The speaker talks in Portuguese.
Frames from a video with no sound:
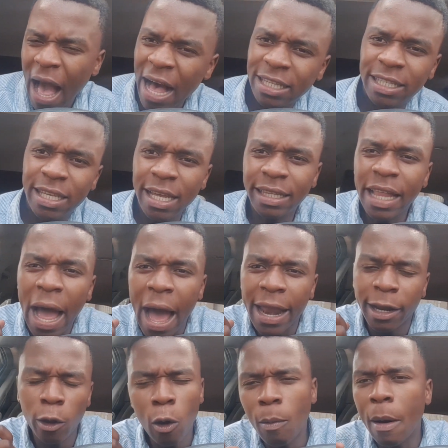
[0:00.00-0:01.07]

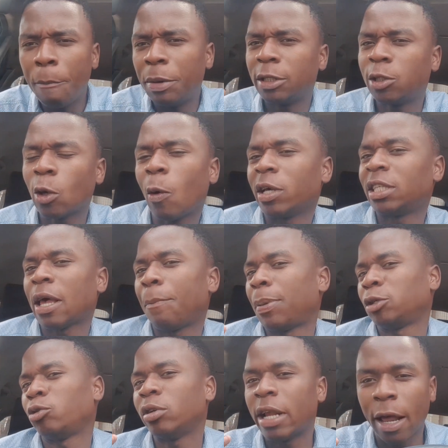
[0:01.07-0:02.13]
Aceitar uma pessoa se
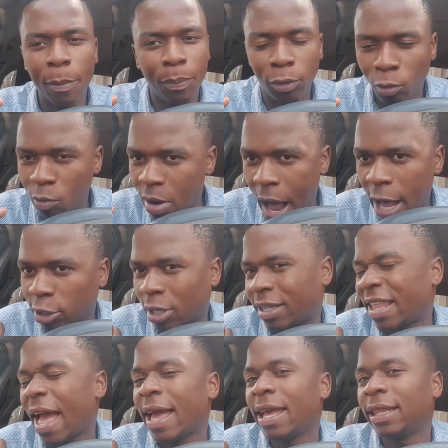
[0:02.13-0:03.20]
apaixonar por um gajo,
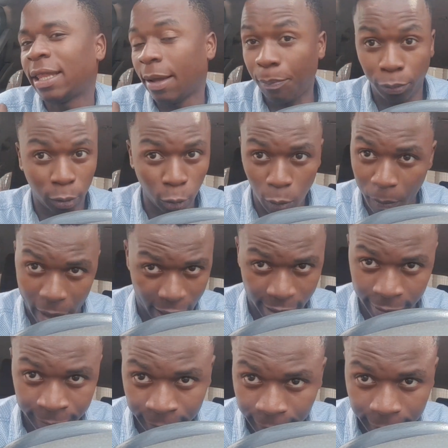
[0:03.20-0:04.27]
até aí tá tudo bem.
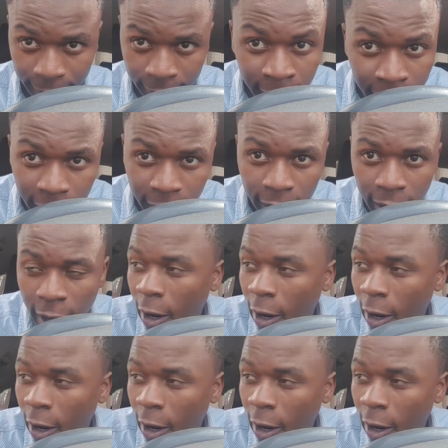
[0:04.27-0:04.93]
Hein?